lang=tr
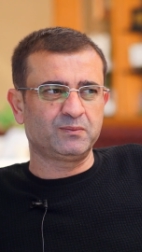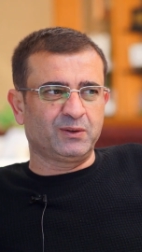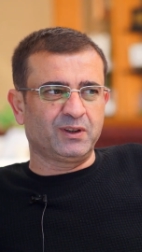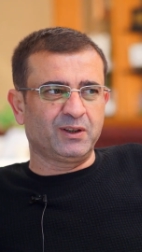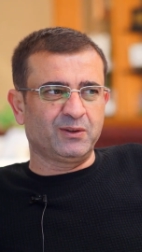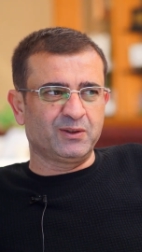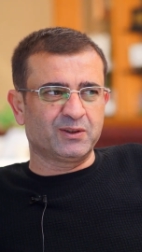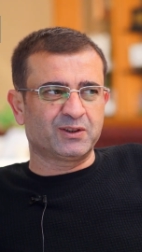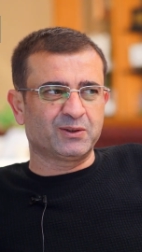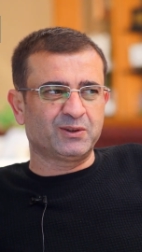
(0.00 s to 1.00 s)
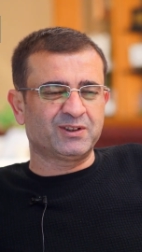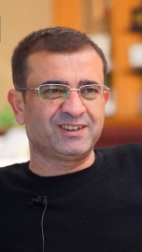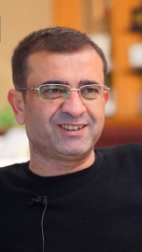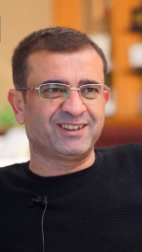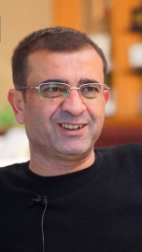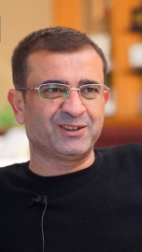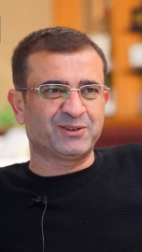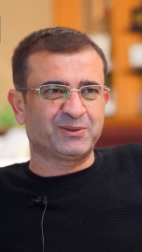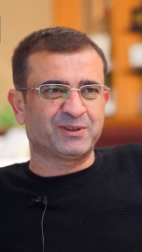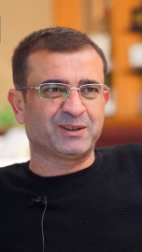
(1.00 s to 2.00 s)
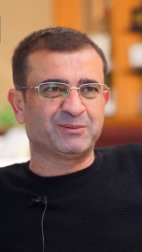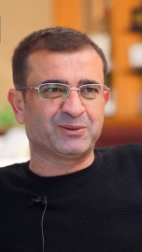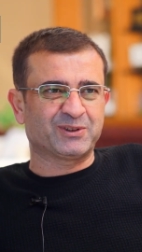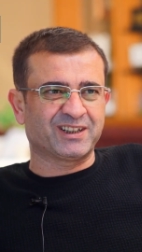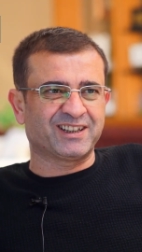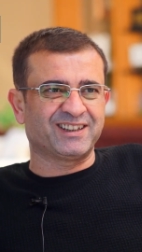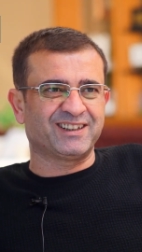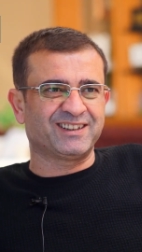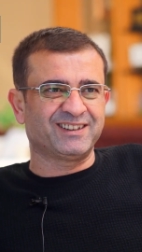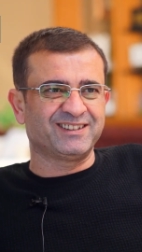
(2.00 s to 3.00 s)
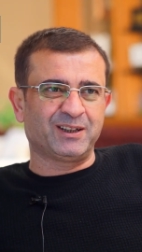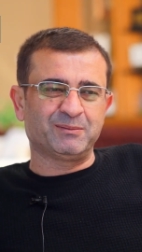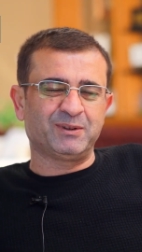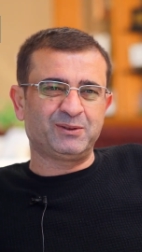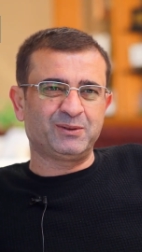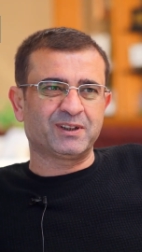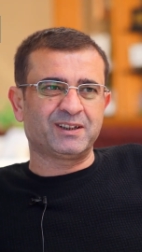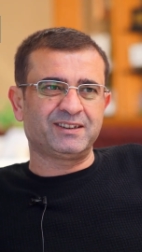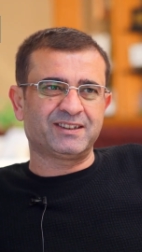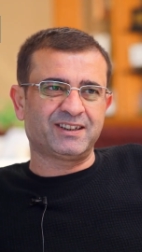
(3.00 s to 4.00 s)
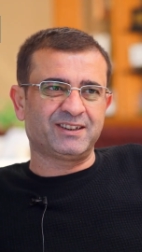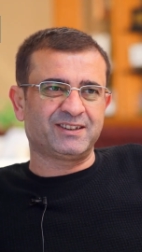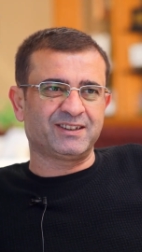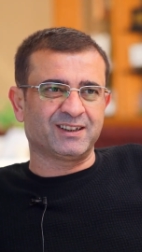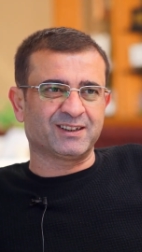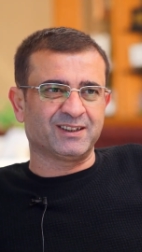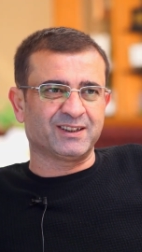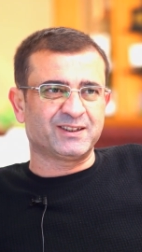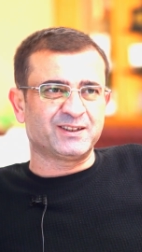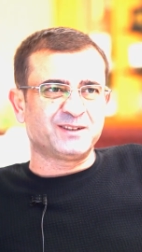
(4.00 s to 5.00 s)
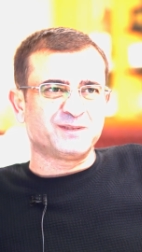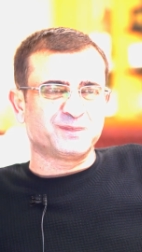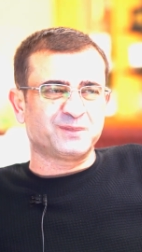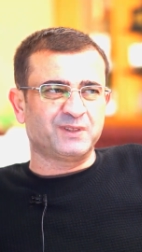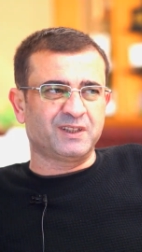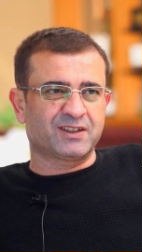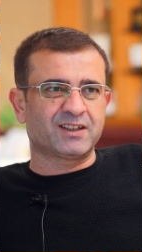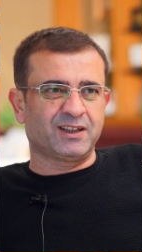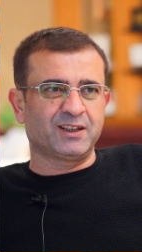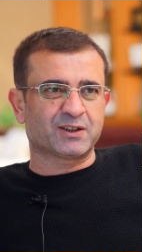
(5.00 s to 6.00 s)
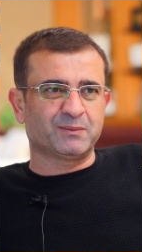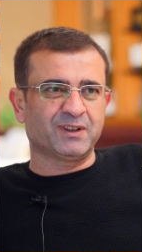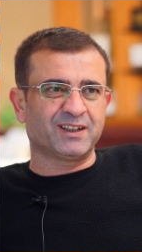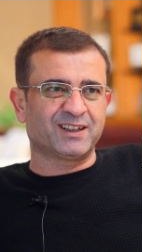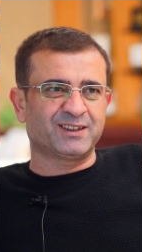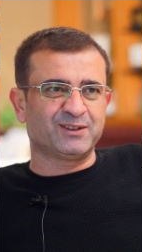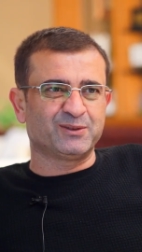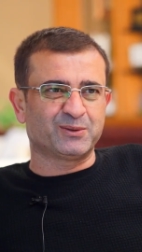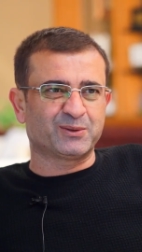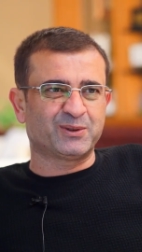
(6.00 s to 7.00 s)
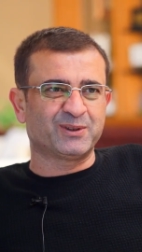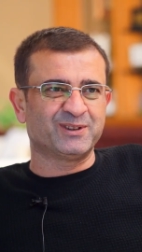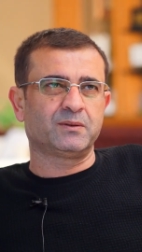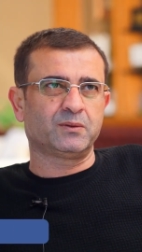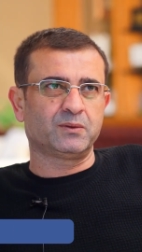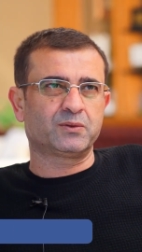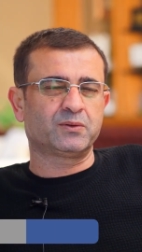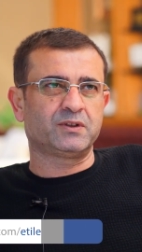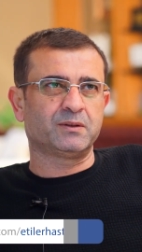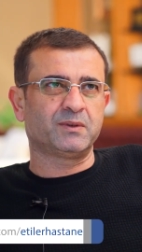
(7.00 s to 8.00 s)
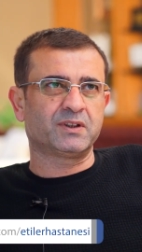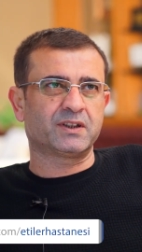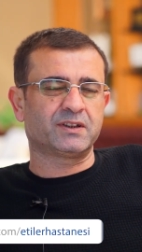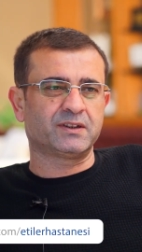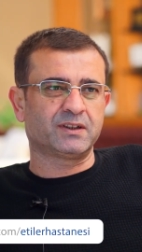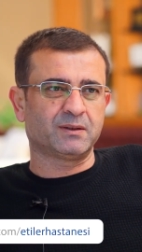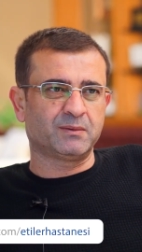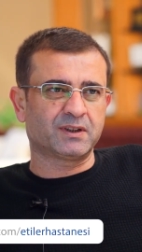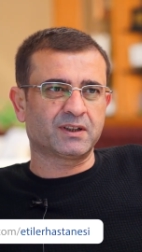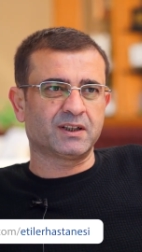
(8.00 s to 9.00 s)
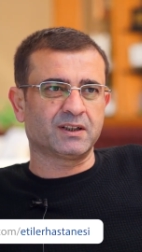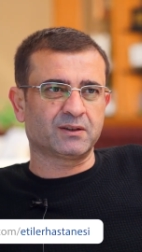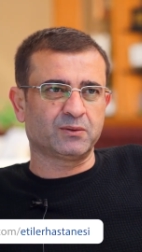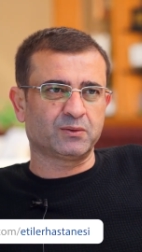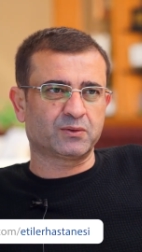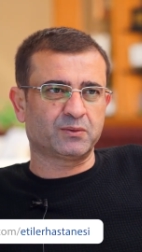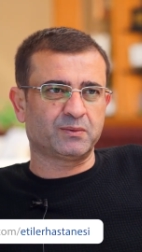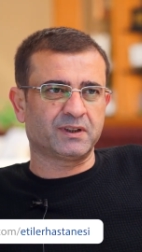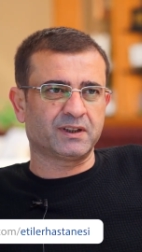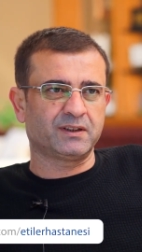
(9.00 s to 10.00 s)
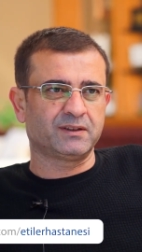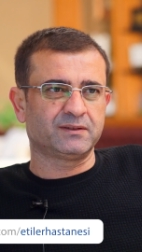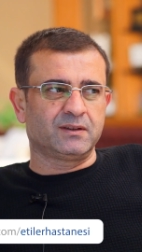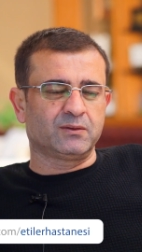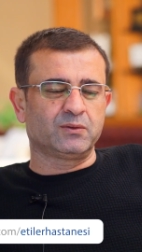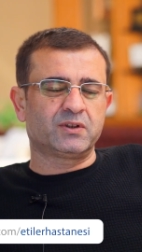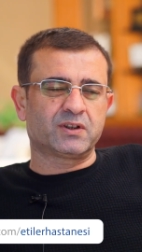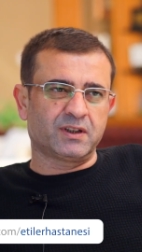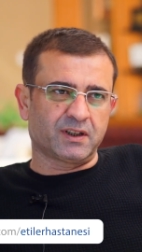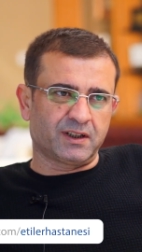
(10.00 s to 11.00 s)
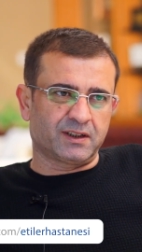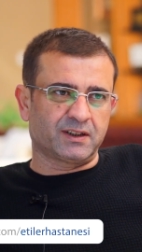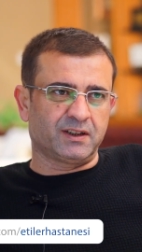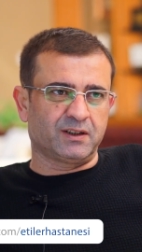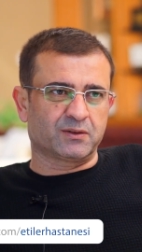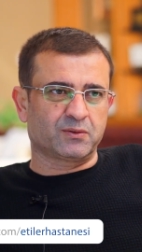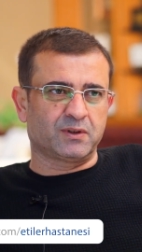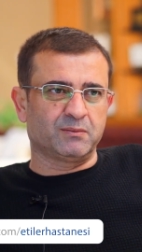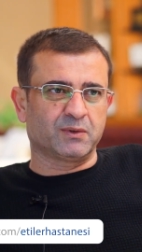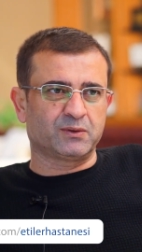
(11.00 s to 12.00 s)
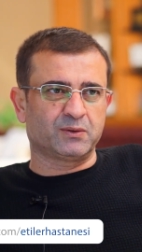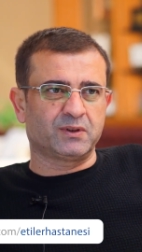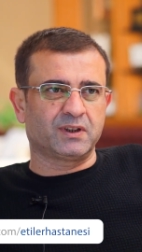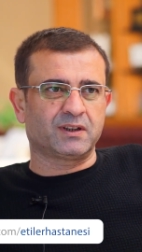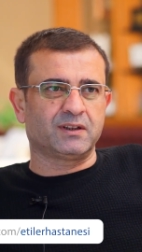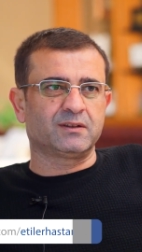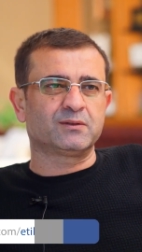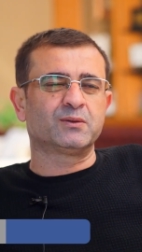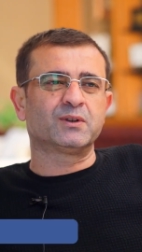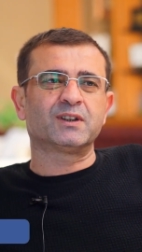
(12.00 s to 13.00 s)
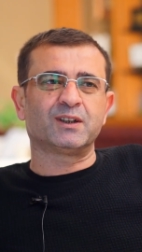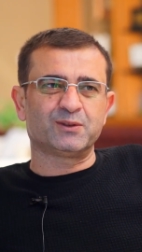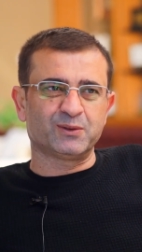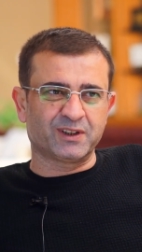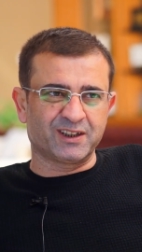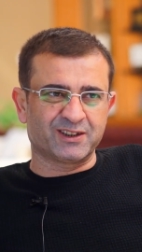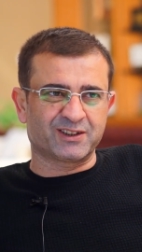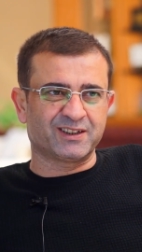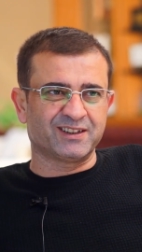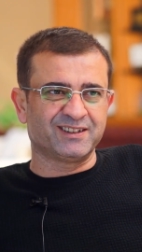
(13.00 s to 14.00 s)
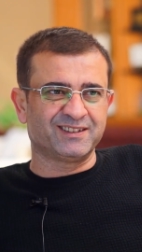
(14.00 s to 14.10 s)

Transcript: Sonra yavaş yavaş insan alışıyor tabii o şekerlere. Ama sürekli stres altındasın. O ilaçlarla yaşamak hakikaten zordur. Oluştuğu zaman içerisinde damar tıkanıklığı oluştu bende. Onun için de ayrıca ilaç kullanmak zorunda kaldık. Sonra tansiyon gelişti.